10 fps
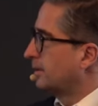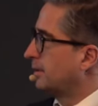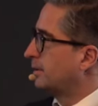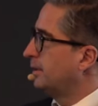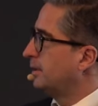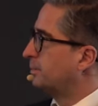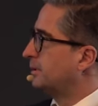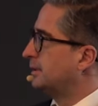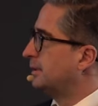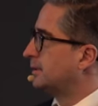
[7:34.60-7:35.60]
der dicht
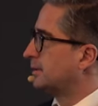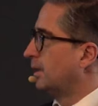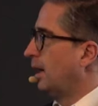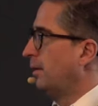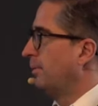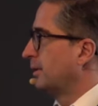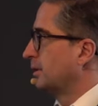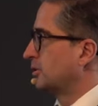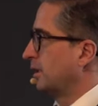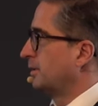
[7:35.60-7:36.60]
besiedelste
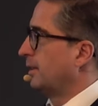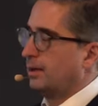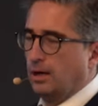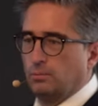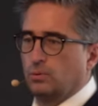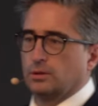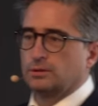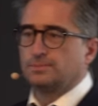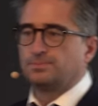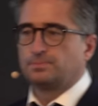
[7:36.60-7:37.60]
Arbeiterstadtteil
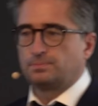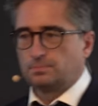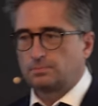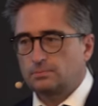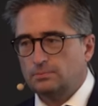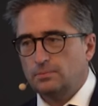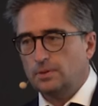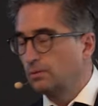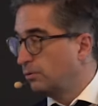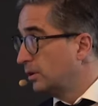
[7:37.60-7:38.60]
Hamburgs.
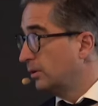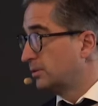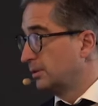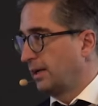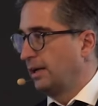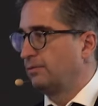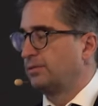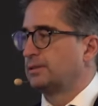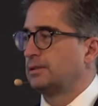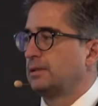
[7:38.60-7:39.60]
Wurde
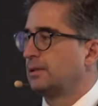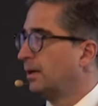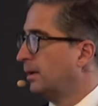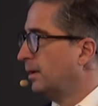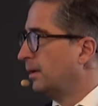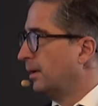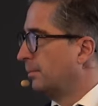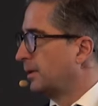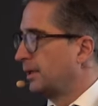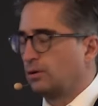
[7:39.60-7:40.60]
1943
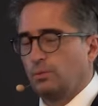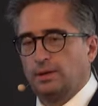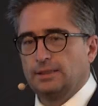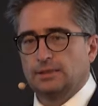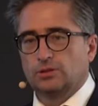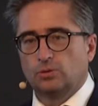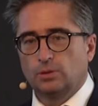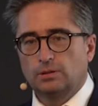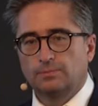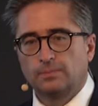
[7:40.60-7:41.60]
im Krieg komplett
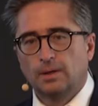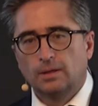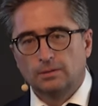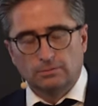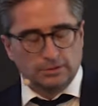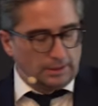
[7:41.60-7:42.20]
zerstört, wurde